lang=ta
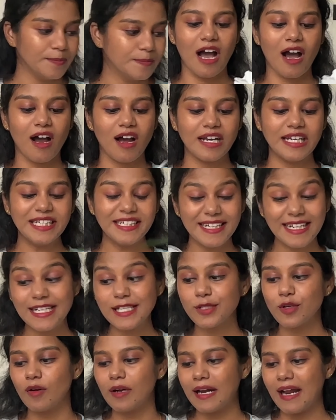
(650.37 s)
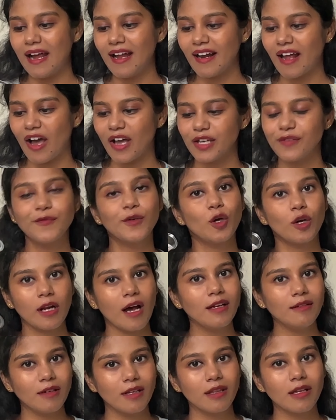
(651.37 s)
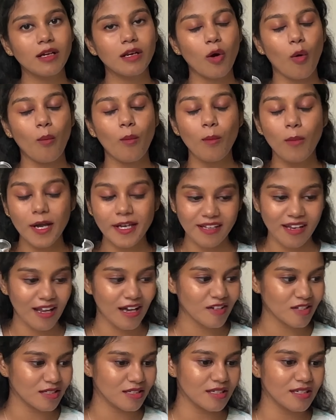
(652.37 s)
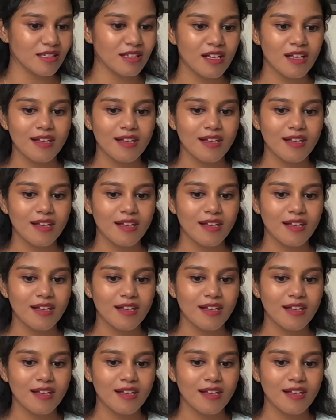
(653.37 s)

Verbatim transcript: நான் லிட்டரலி சொல்கிறேன் நான் இவ்வளோ நாள் வந்து ரொம்ப இதெல்லாம் வந்து